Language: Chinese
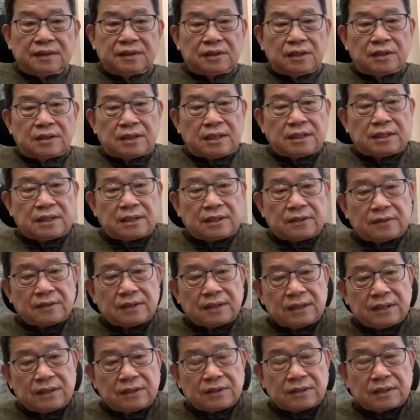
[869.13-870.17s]
那这些东
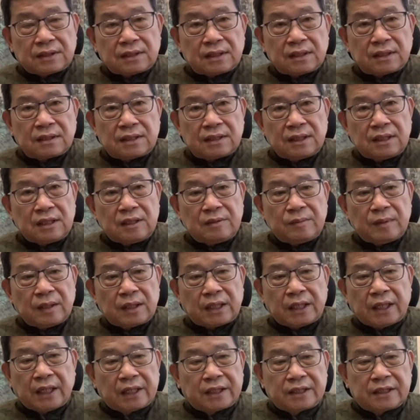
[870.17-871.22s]
西就是呢，这里面
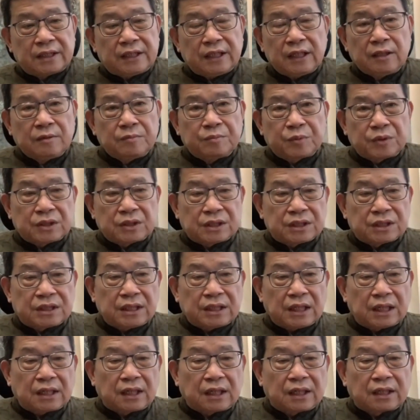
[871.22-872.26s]
肯定不是
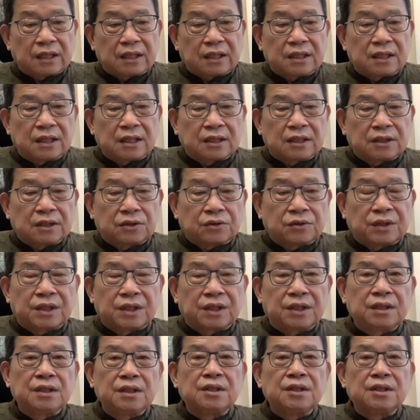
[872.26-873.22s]
香港人的一个对